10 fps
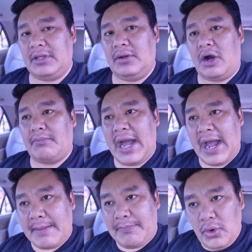ออกมา
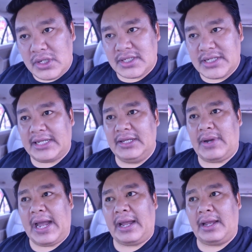พูดลักษณะที่
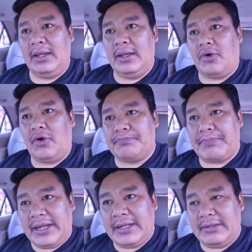ว่าคน
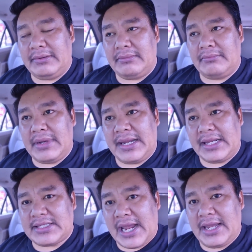เป็นไม่ได้
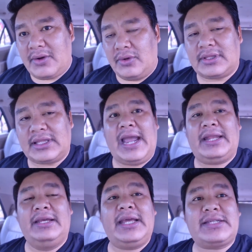ใช้คนตาย
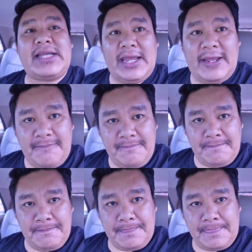ถึงได้ใช้
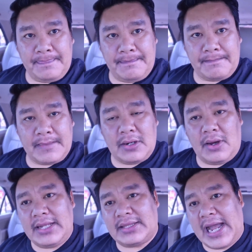ต้องรอ
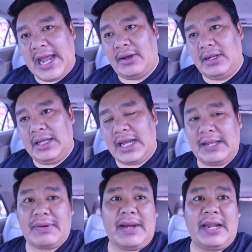ให้ตายก่อนเหรออะไร
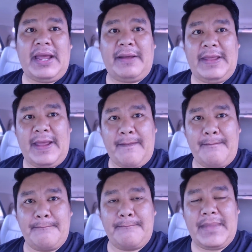ประมาณแบบเนี้ย
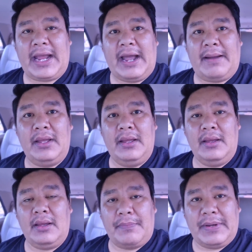นะครับ
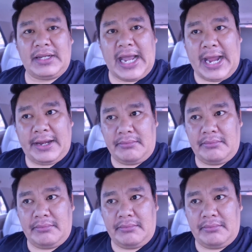ก็เป็นการ